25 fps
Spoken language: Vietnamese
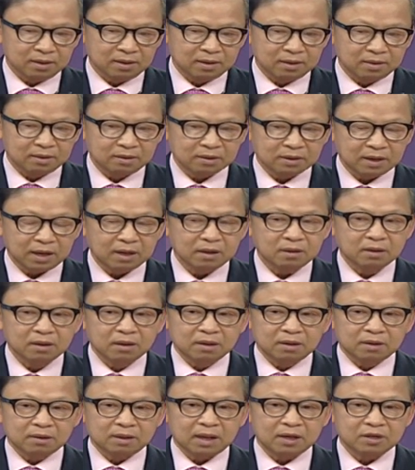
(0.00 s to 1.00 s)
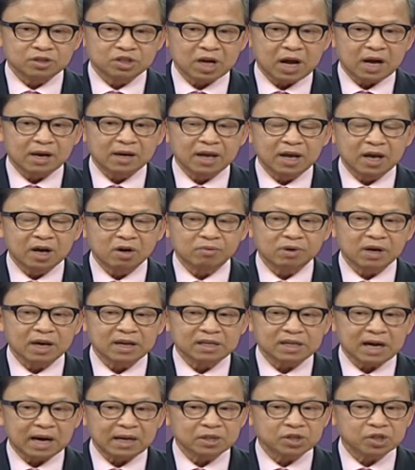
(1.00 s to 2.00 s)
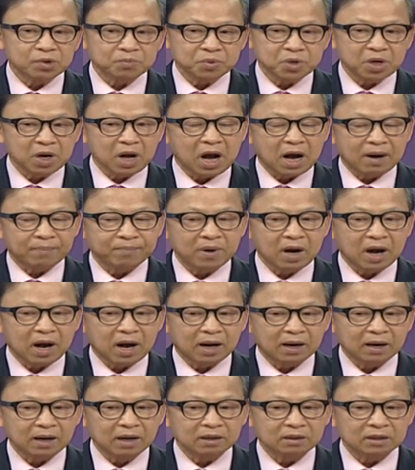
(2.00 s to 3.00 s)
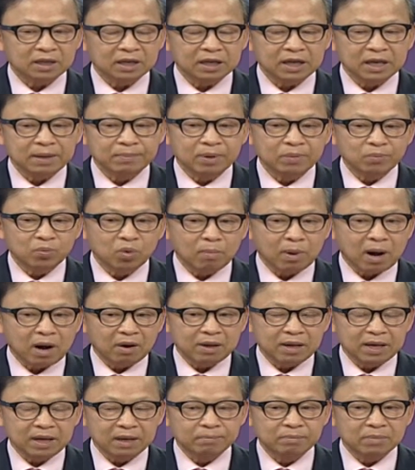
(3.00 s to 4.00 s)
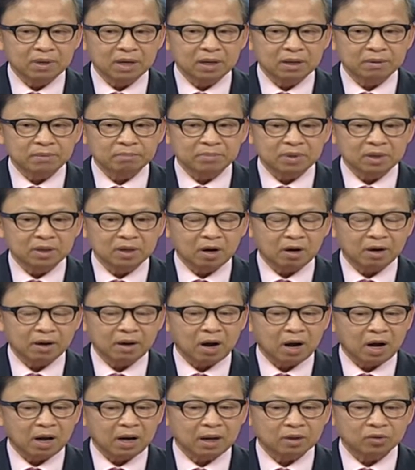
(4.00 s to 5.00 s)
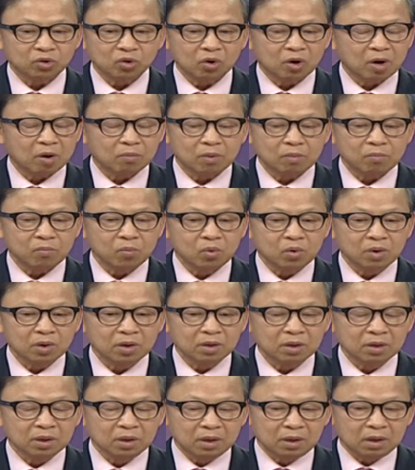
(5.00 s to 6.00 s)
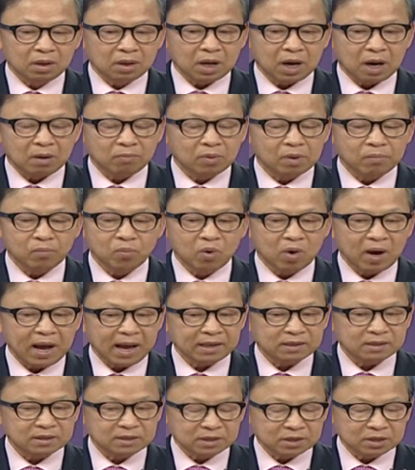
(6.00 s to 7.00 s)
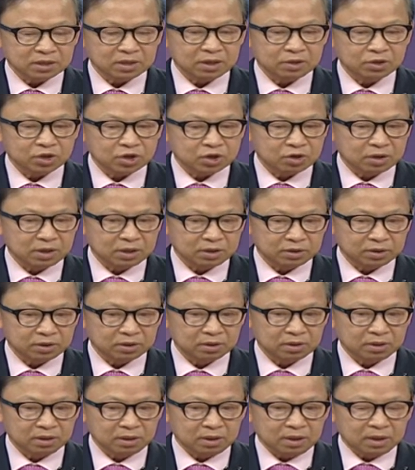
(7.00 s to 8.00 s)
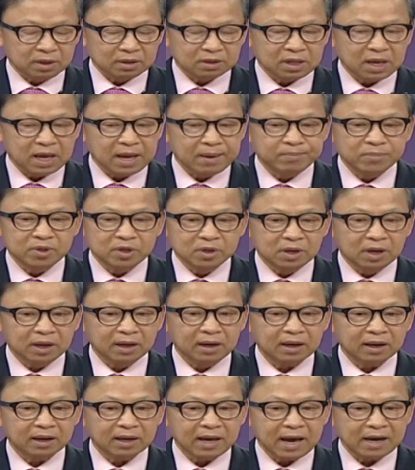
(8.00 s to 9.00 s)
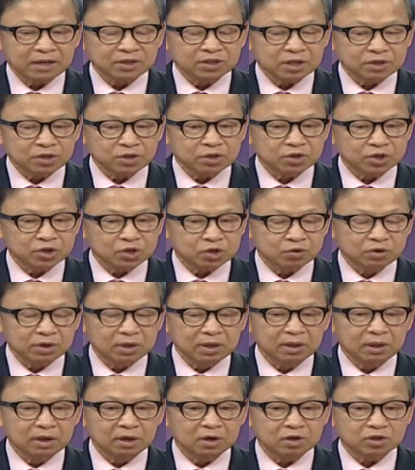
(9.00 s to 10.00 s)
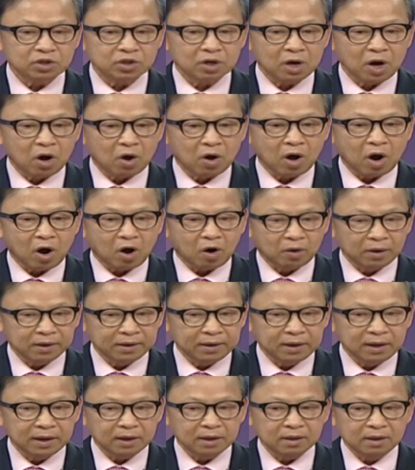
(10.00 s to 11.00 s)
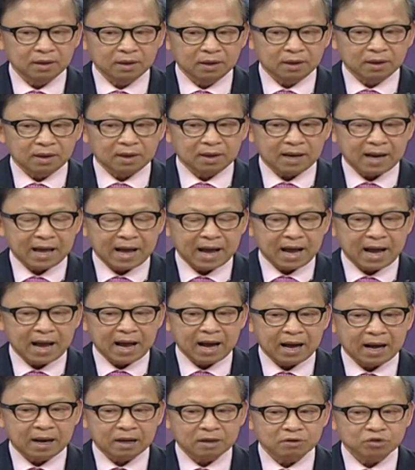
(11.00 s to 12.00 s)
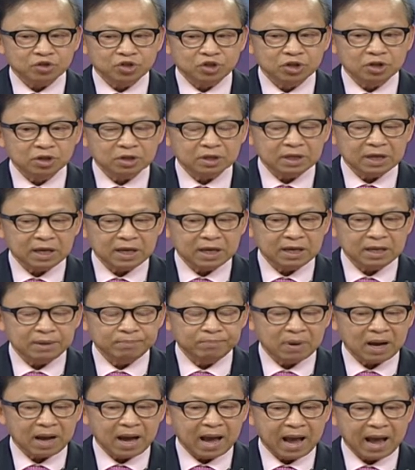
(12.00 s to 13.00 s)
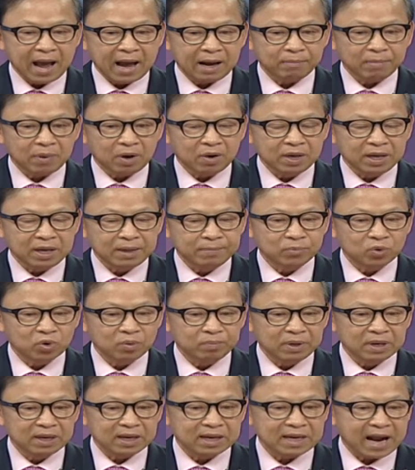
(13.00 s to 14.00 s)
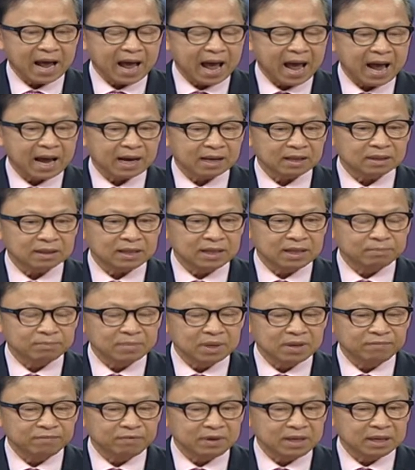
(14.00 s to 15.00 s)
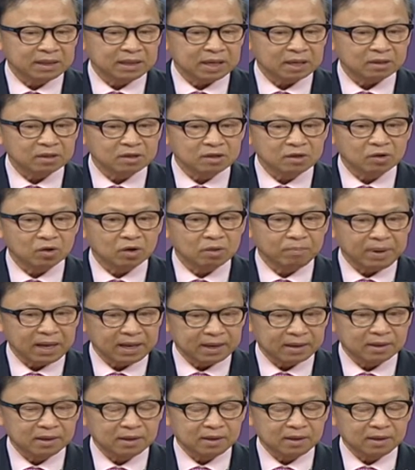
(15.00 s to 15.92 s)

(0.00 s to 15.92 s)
ok thành ra nếu để tránh trong trường hợp đó đó thì khi mình mua bảo hiểm đó mình nói họ là tôi không có mua không có mua access insurance thêm nữa đó cái access insurance đó, nó sẽ đòi hỏi đó là trước khi mà hãng bảo hiểm của mình trả cái tiền bệnh viện nhà thương của mình